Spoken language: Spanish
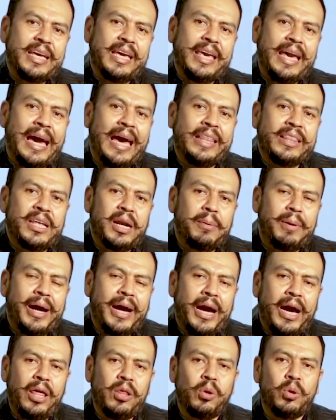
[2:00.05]
que ya han
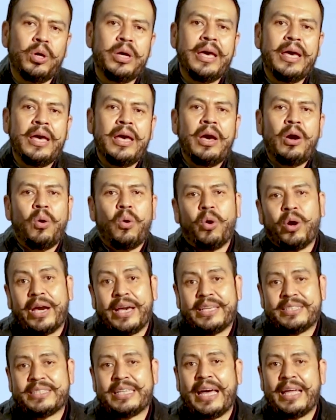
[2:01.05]
trabajado o que
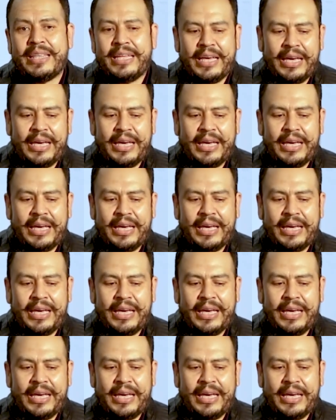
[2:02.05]
están